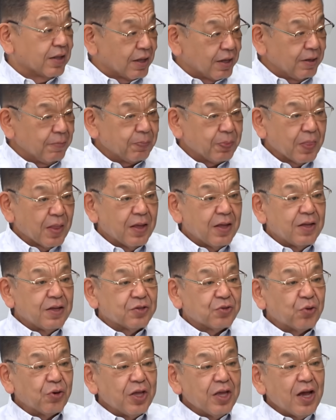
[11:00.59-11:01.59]
らね。
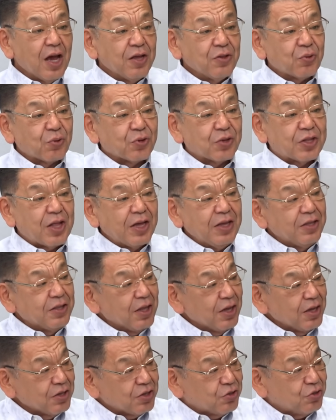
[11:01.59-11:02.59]
それ以外のところ大
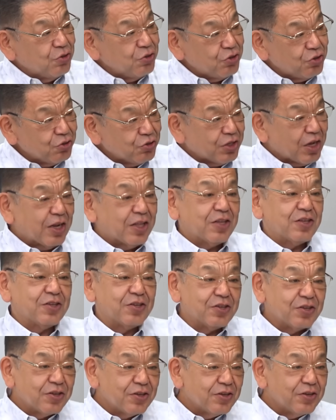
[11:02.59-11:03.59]
体吸収されて
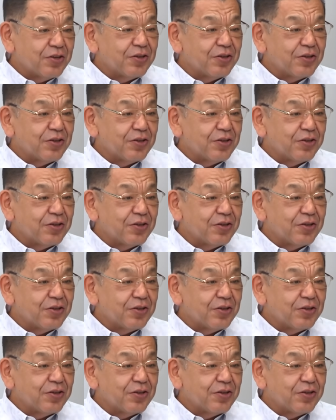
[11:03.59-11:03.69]
あの